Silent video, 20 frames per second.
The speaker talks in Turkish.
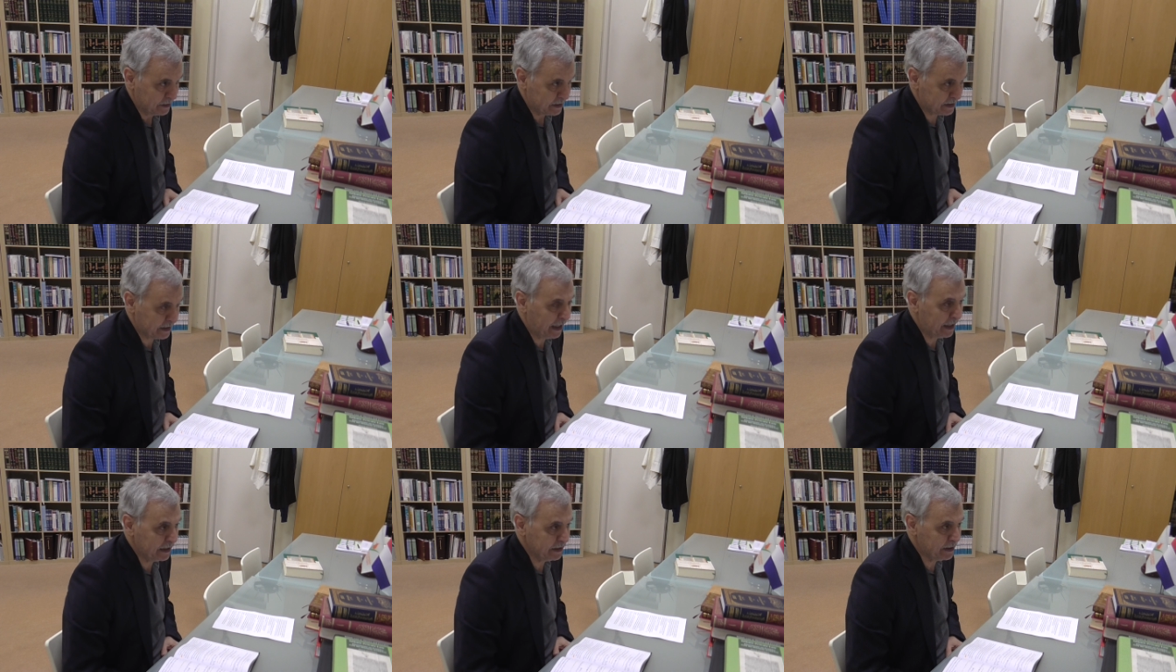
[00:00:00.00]

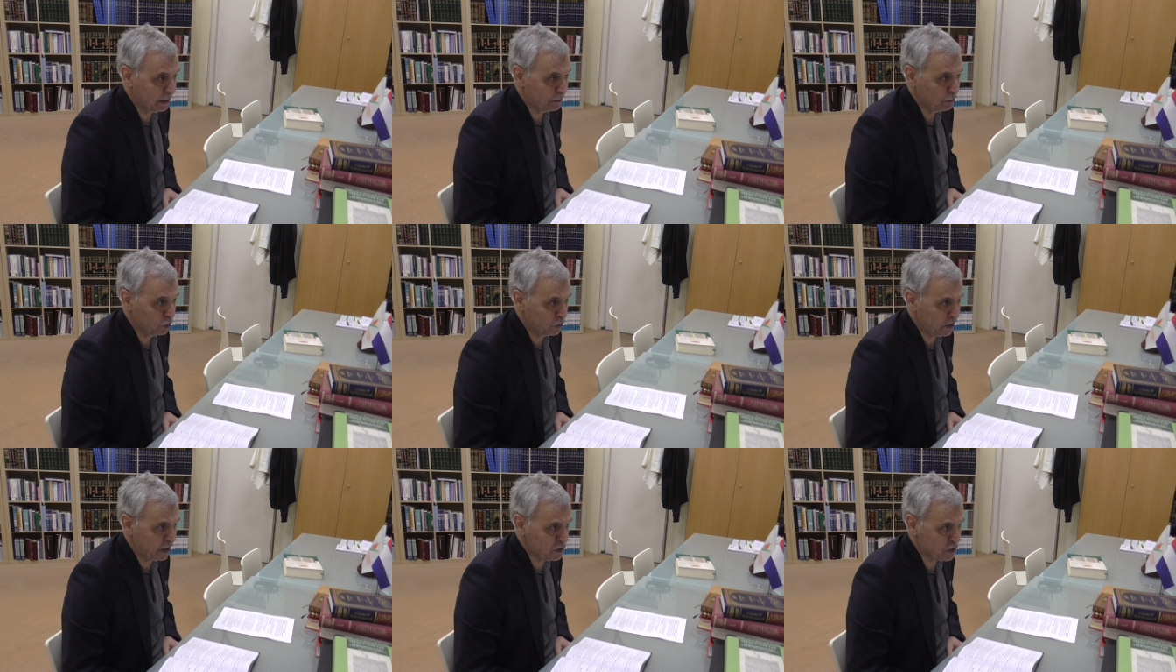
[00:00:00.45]

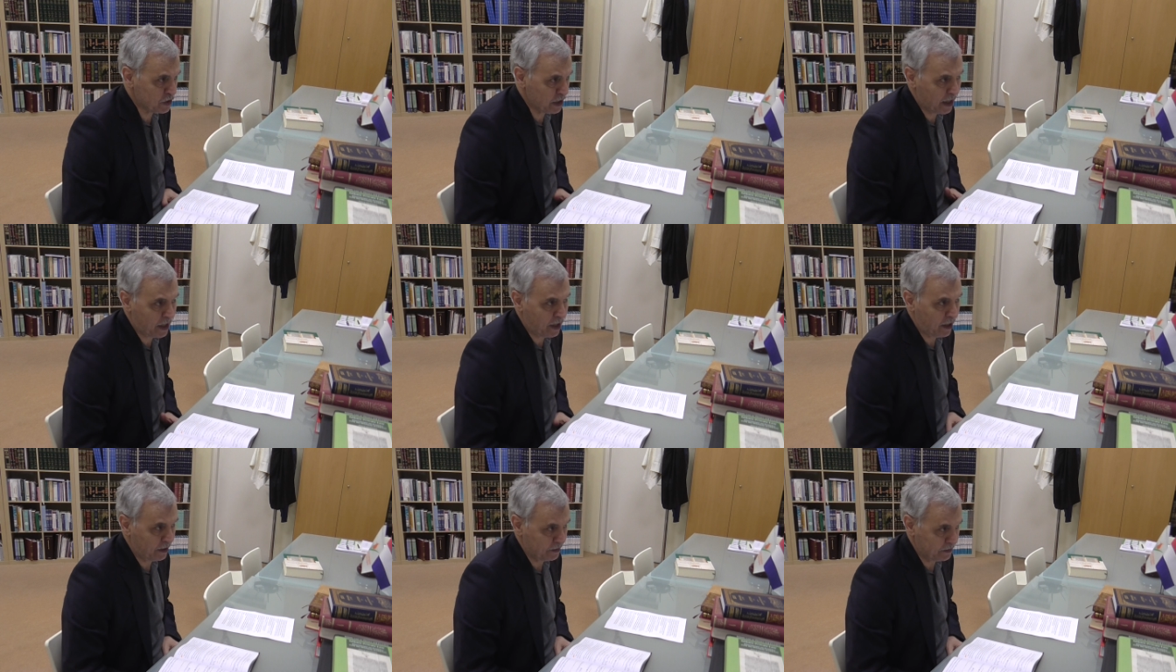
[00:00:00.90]
Saide burada
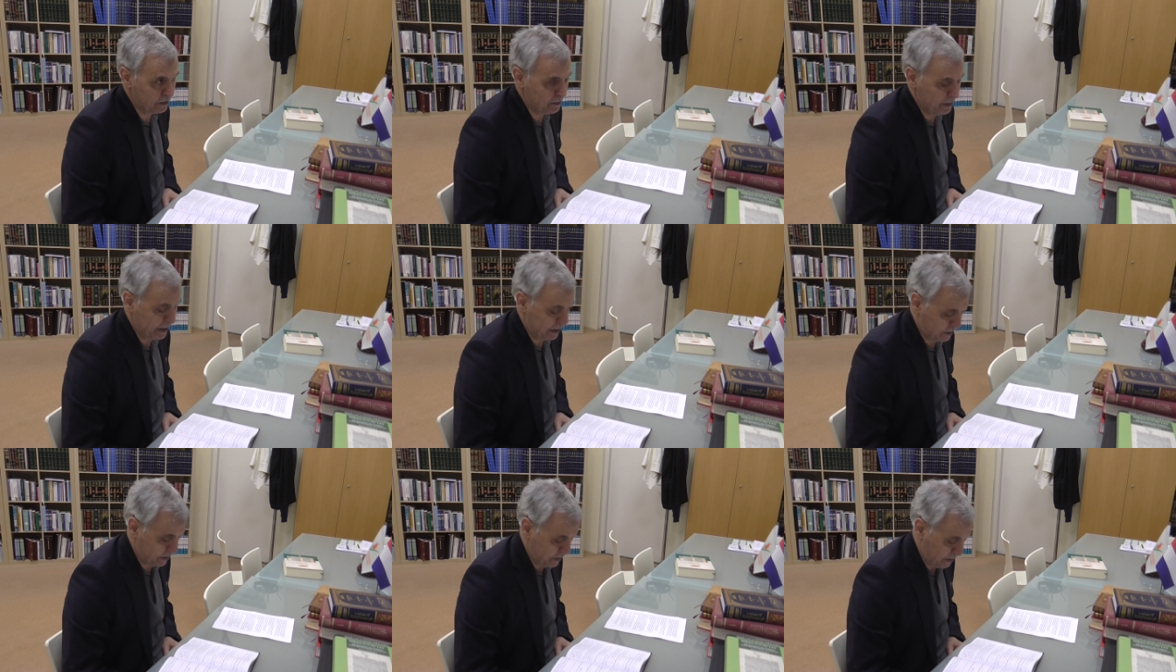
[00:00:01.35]
cera
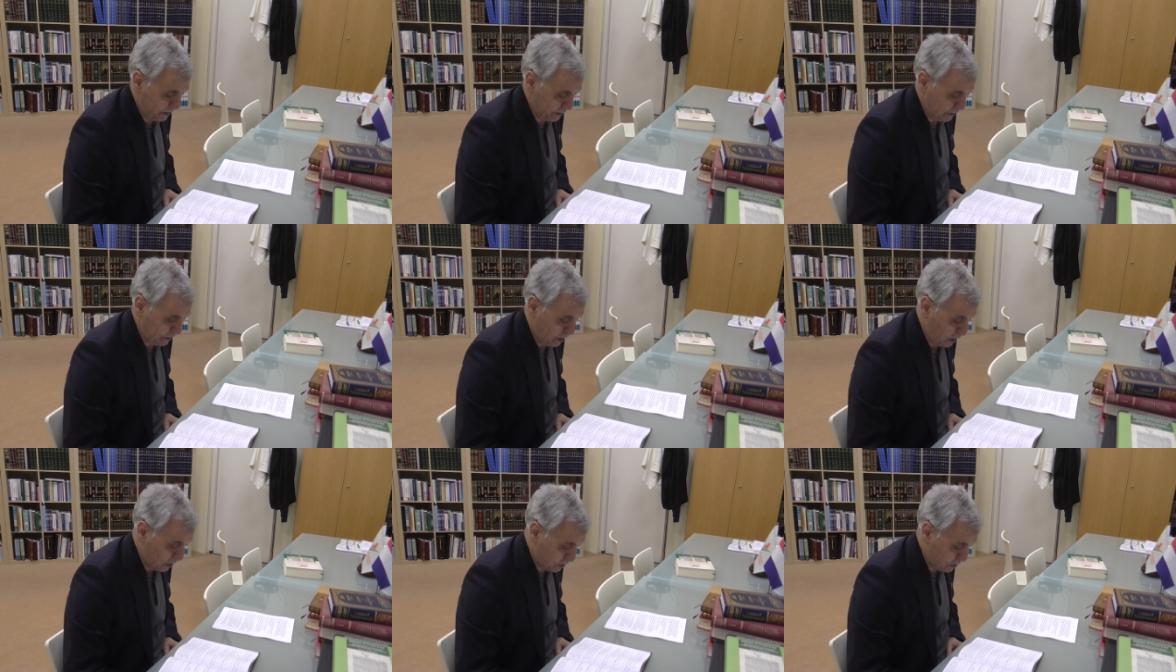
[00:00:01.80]
demek
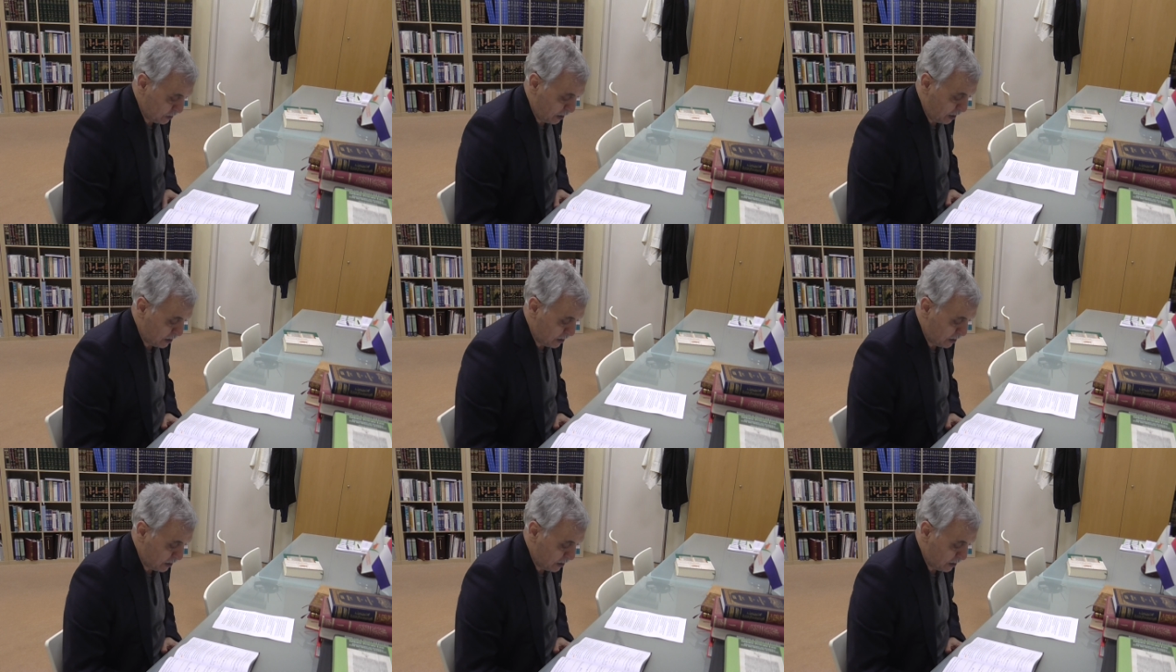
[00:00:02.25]
yani ak